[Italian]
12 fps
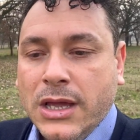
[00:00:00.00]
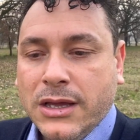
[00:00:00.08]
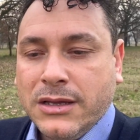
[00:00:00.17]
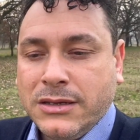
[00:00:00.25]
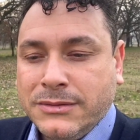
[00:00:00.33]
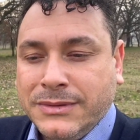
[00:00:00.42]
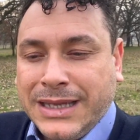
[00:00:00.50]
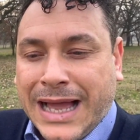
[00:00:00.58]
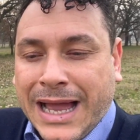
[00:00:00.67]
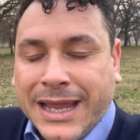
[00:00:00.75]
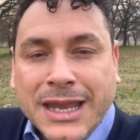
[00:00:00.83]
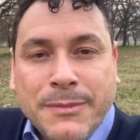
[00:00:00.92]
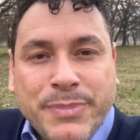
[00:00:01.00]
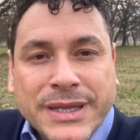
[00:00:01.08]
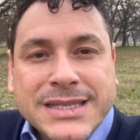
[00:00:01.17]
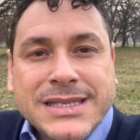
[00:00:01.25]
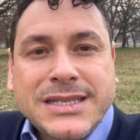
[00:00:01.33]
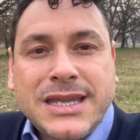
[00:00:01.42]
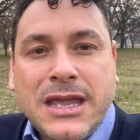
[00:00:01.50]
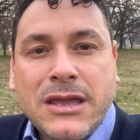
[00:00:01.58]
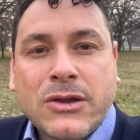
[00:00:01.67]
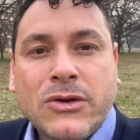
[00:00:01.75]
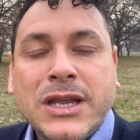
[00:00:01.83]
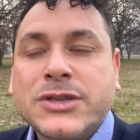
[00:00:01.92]
eh, anche il
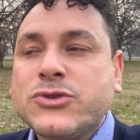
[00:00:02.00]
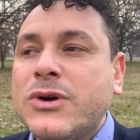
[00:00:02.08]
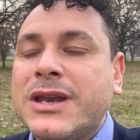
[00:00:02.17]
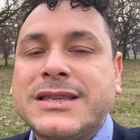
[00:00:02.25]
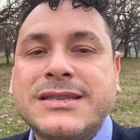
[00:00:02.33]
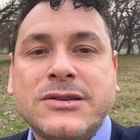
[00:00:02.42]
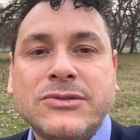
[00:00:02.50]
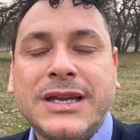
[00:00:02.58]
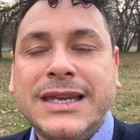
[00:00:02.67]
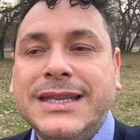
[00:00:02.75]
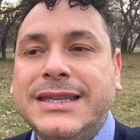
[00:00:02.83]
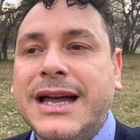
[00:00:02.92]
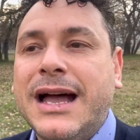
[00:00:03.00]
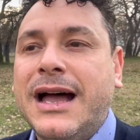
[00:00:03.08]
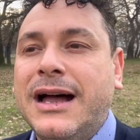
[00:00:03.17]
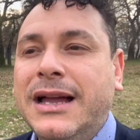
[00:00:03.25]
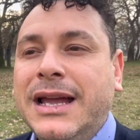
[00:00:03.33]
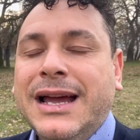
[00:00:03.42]
pensiero, la sua razionalità,